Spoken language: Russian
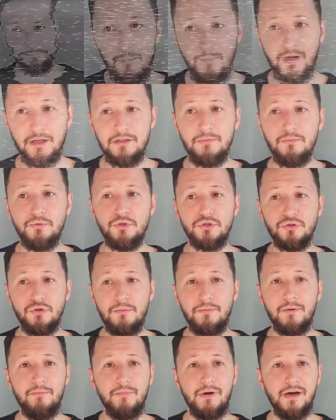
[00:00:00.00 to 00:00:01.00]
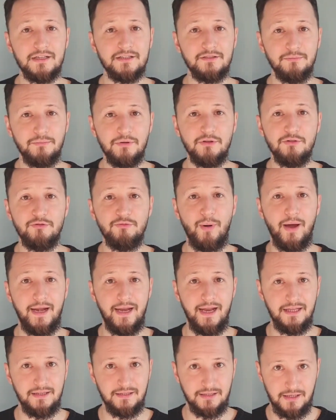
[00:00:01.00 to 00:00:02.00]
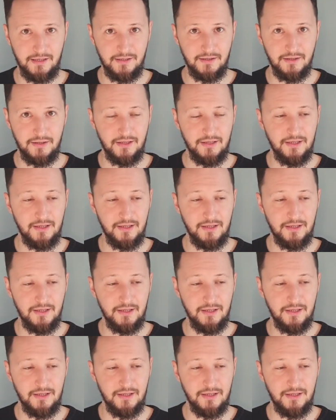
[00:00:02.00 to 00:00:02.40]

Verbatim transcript: Поэтому, чтобы Марс был в порядке,